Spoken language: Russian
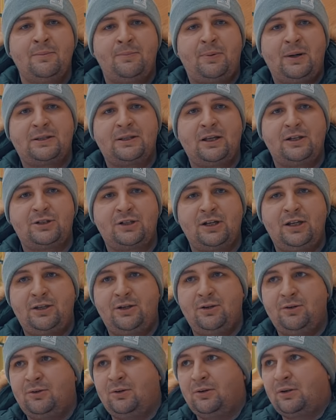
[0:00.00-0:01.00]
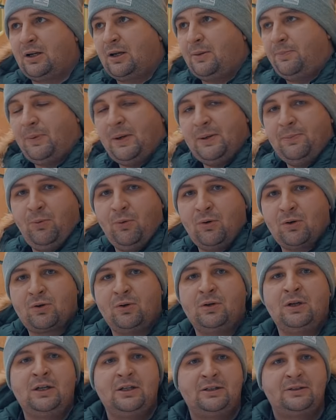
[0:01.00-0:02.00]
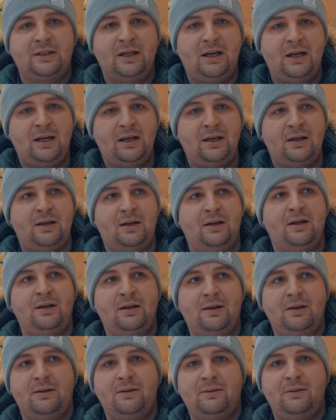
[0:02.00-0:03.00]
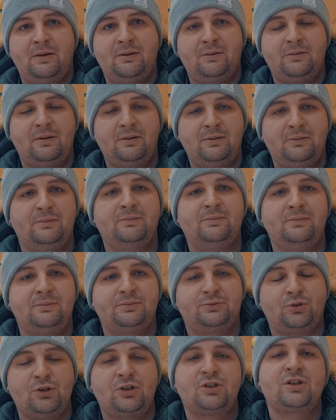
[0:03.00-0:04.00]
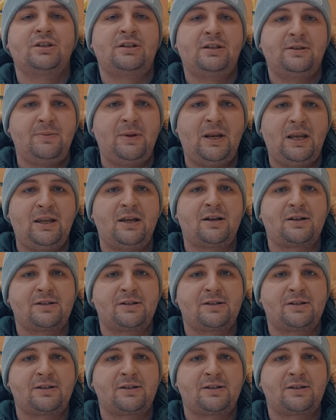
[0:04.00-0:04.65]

по отношению к прибору на э, точность измерения